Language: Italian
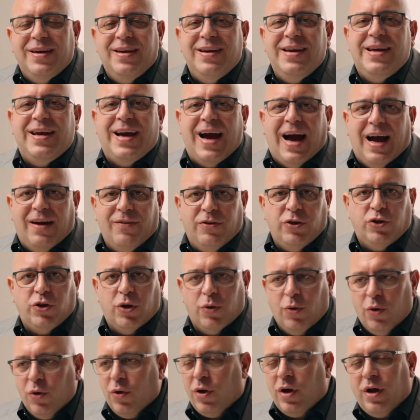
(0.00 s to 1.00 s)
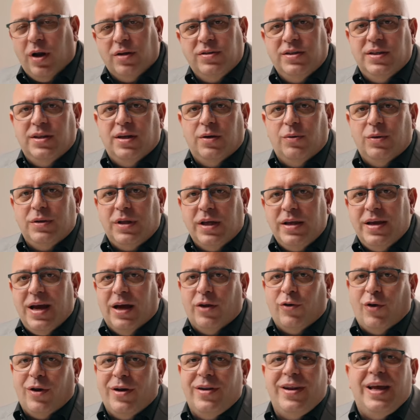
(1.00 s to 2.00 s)
i ricavi, cioè quello che l'azienda ha
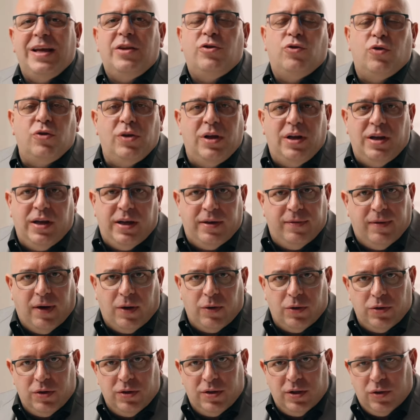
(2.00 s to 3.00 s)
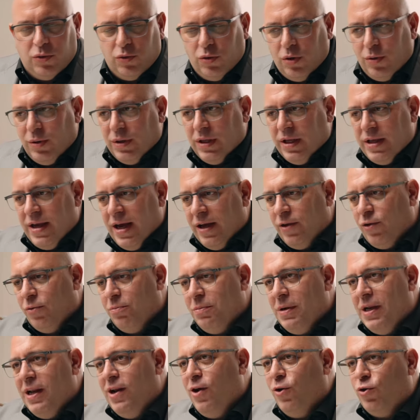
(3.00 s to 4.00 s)
guadagnato al netto dell'IVA. Quindi se tu hai guadagnato
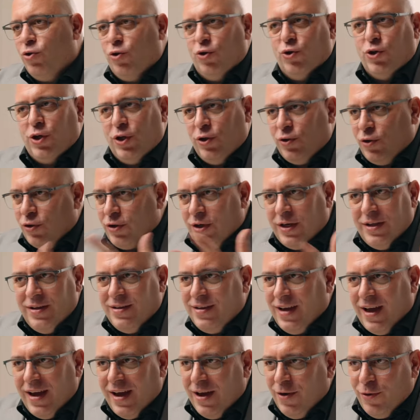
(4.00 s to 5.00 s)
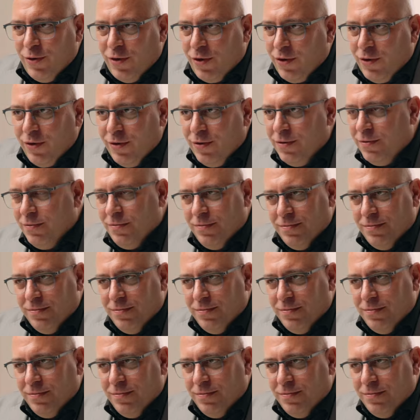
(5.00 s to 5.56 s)
1830 euro,